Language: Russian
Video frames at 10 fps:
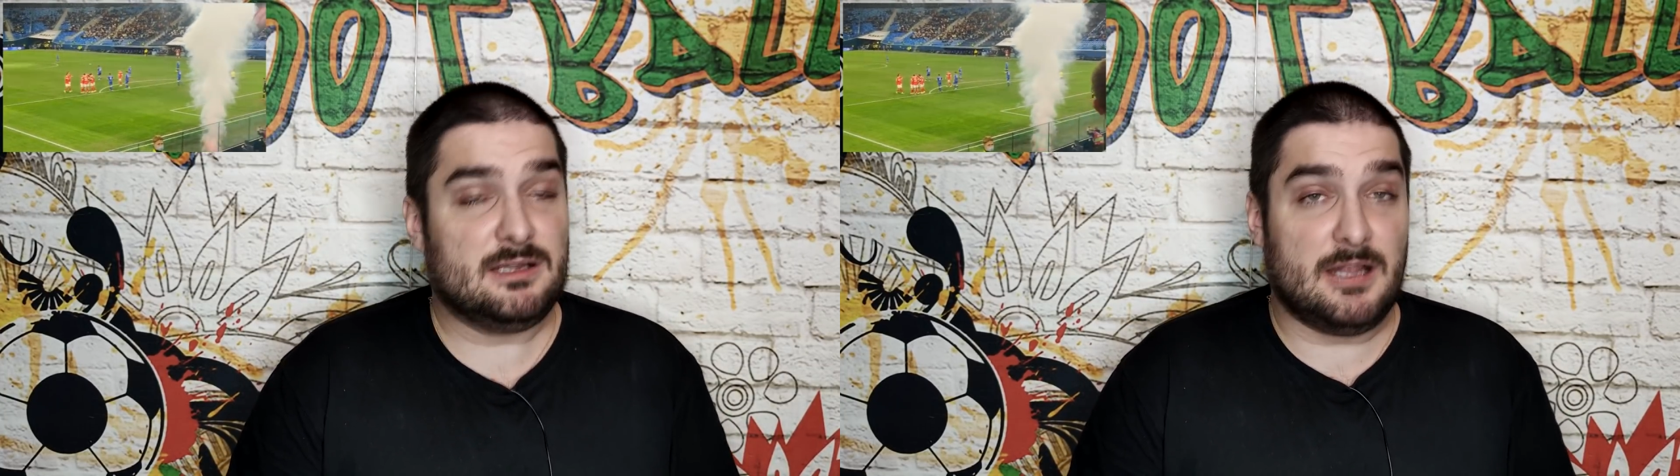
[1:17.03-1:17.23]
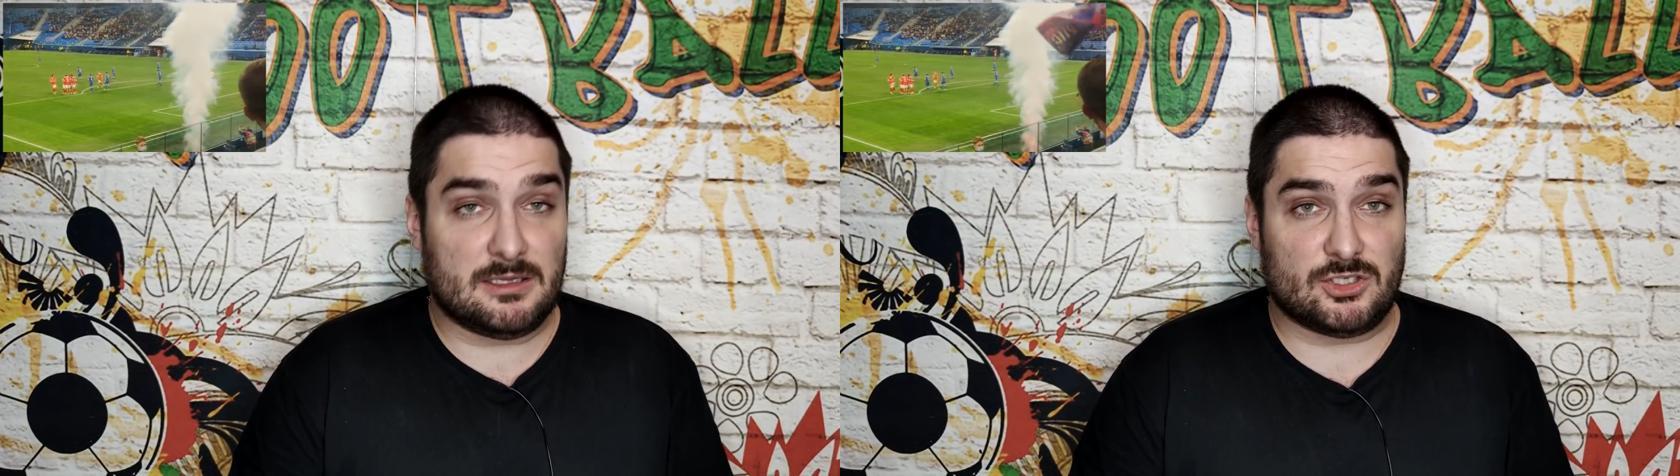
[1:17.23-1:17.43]

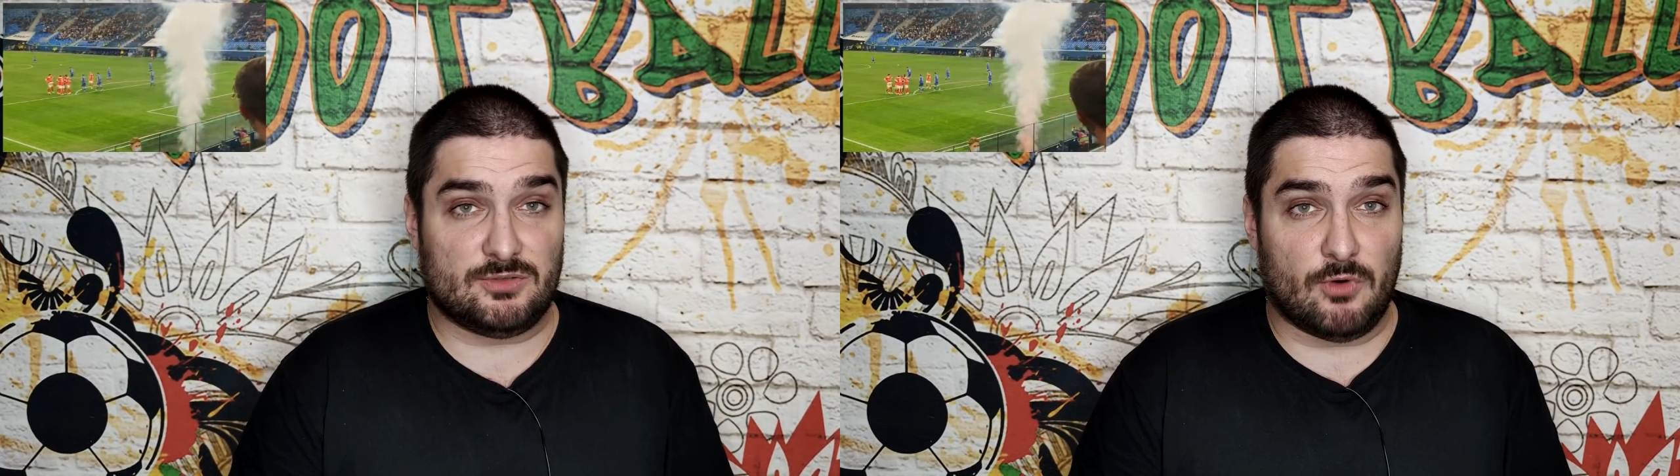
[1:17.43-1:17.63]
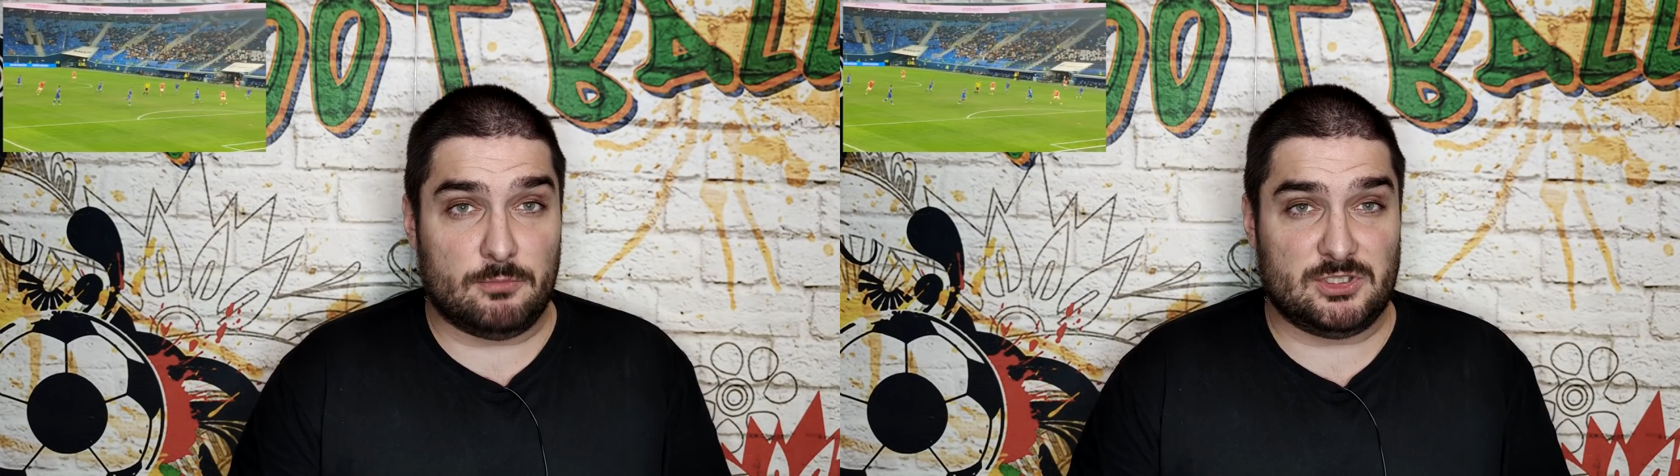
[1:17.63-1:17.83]
для
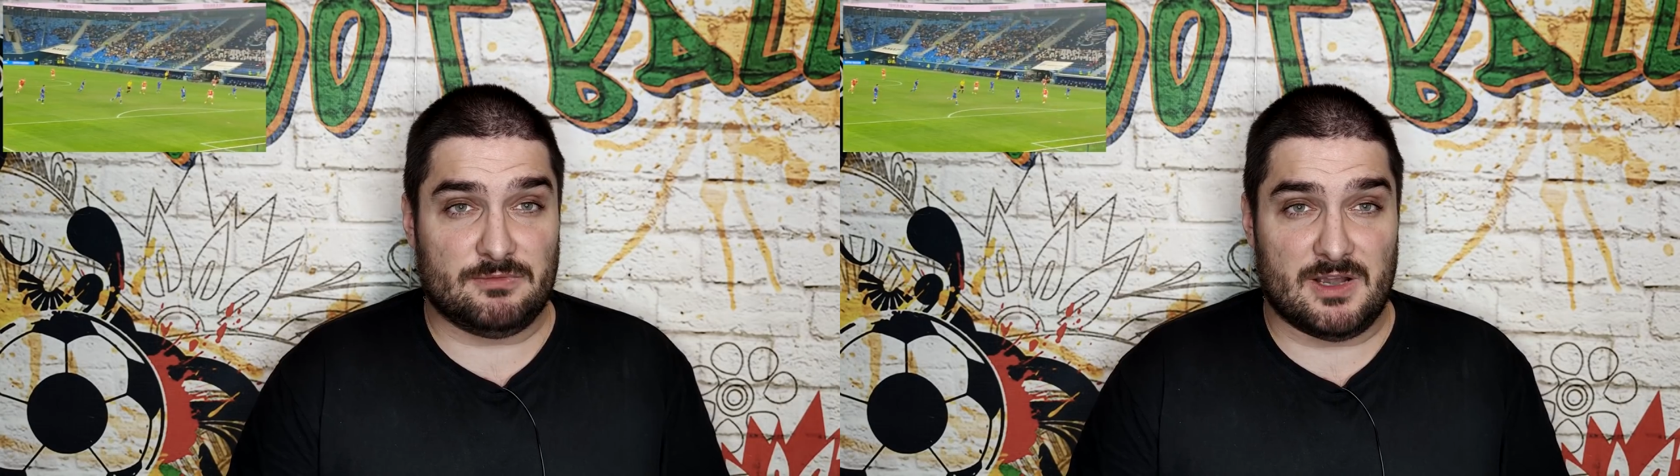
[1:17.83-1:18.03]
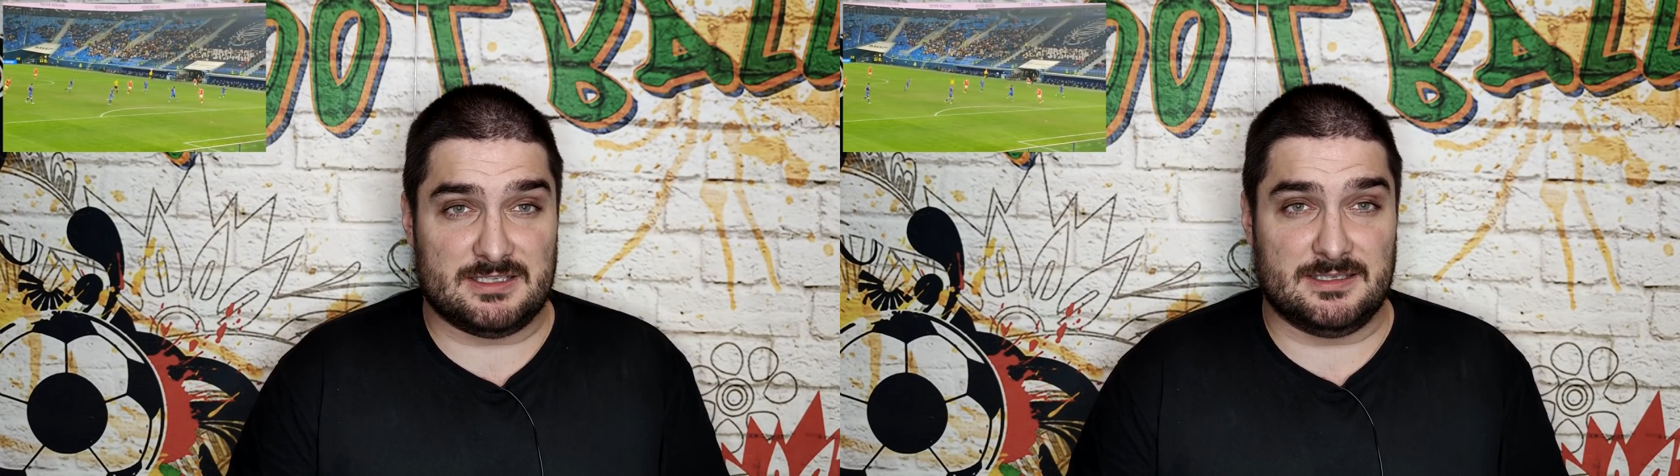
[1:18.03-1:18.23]
нашего
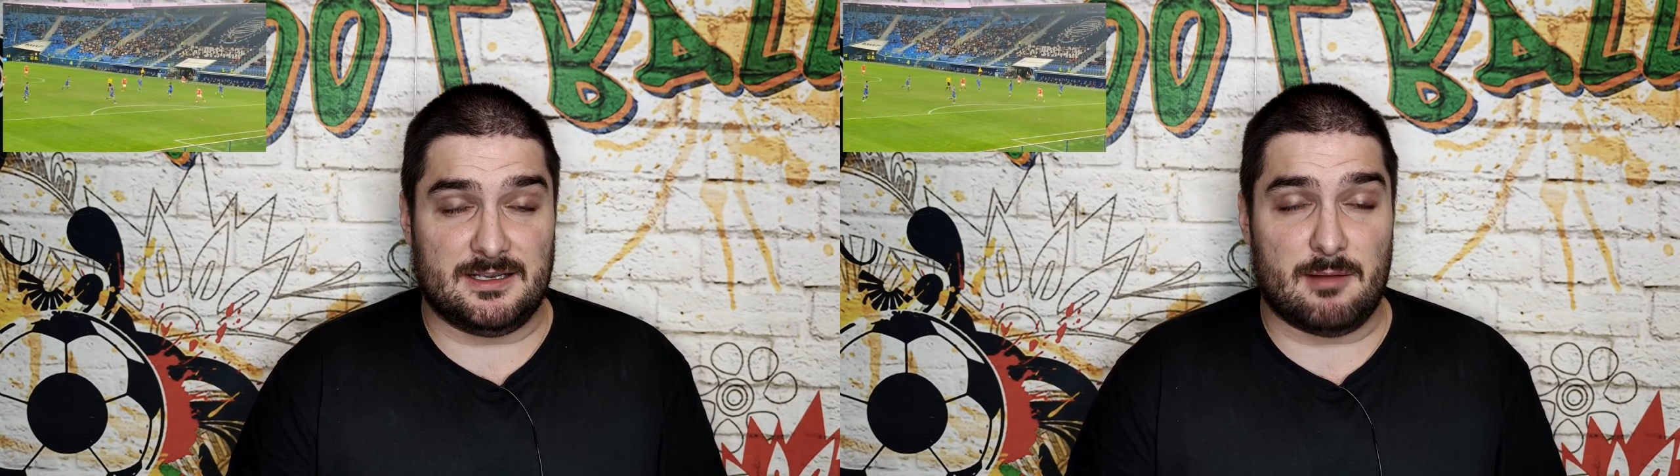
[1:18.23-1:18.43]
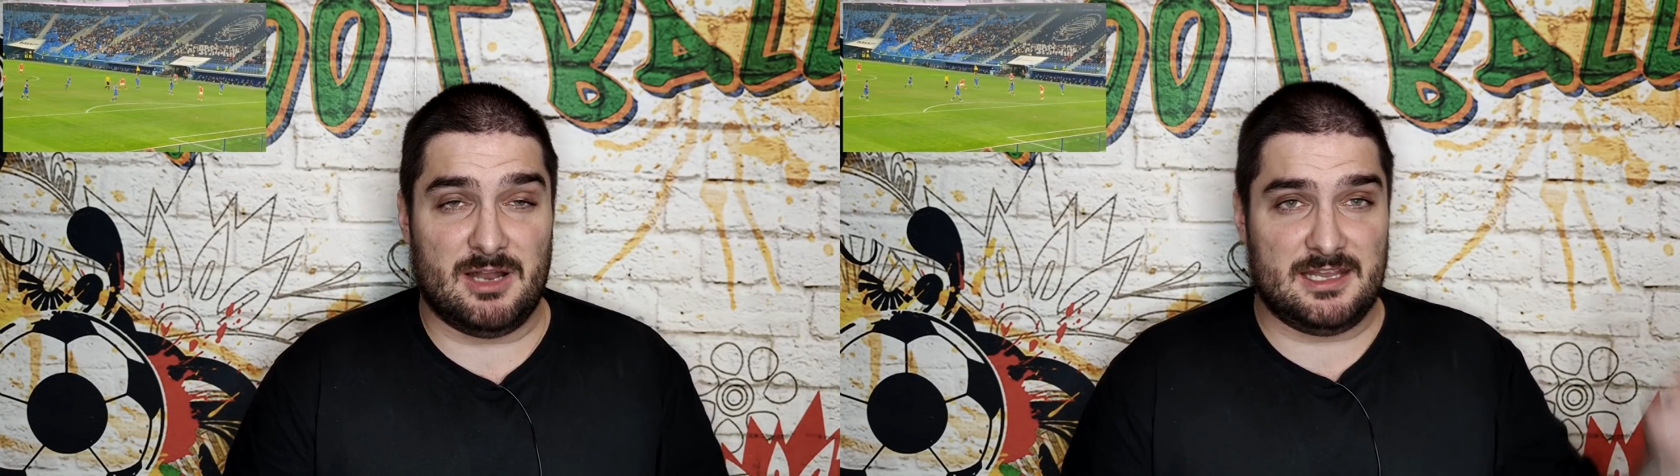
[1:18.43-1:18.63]
общего
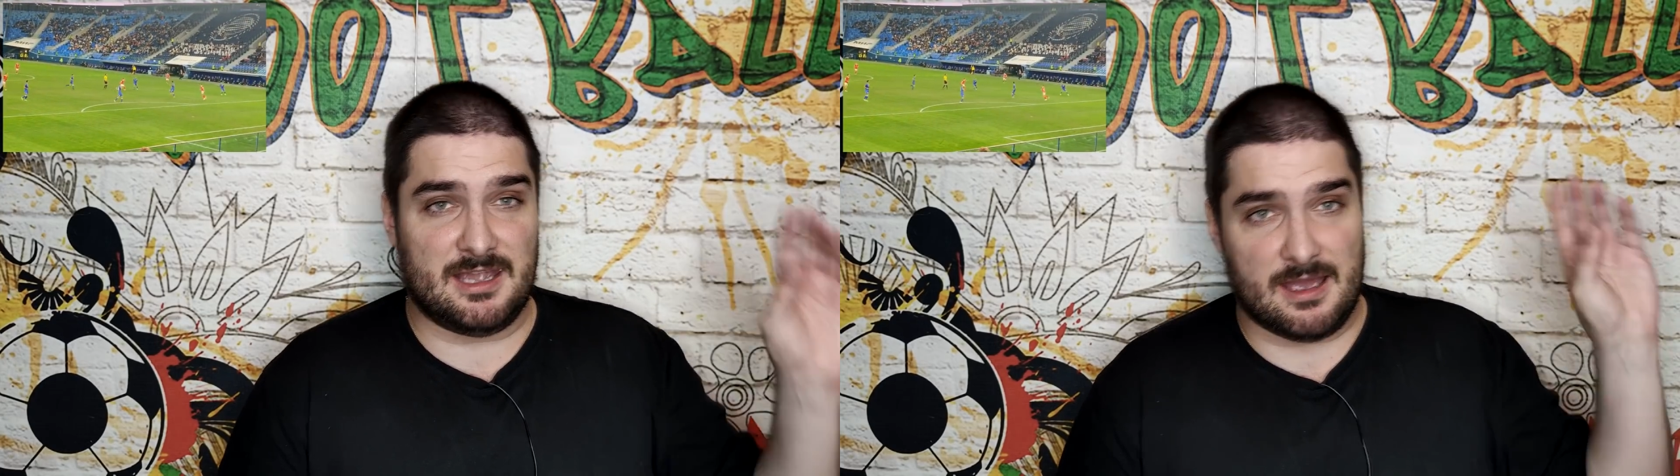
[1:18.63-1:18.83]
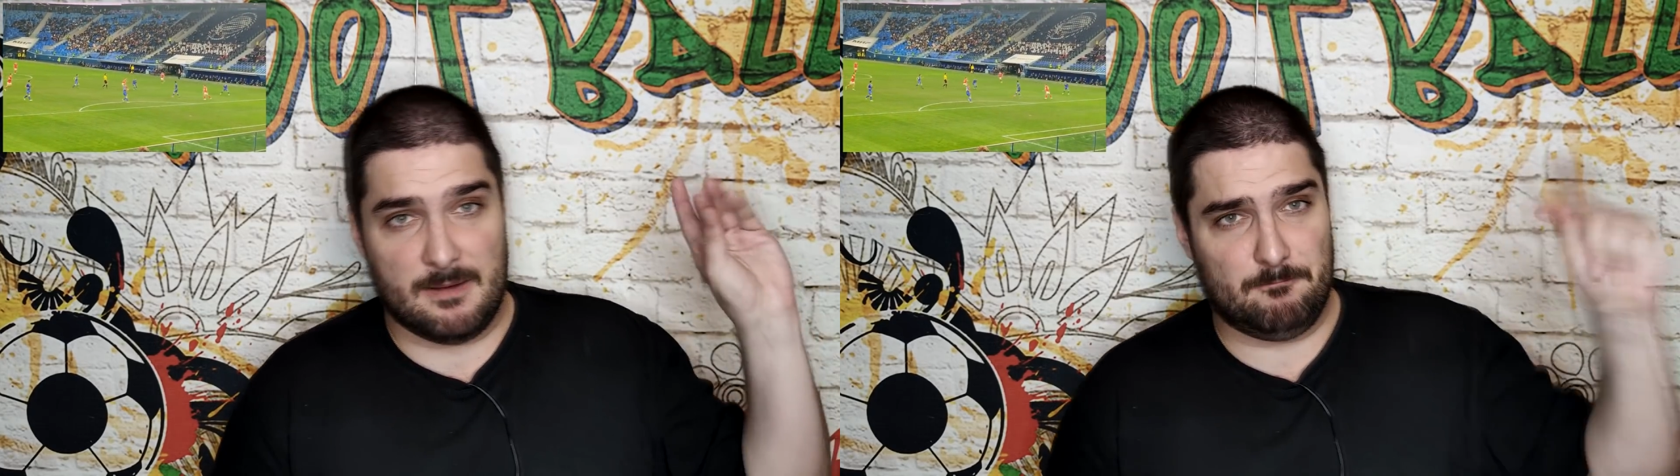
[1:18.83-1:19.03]
ознакомления.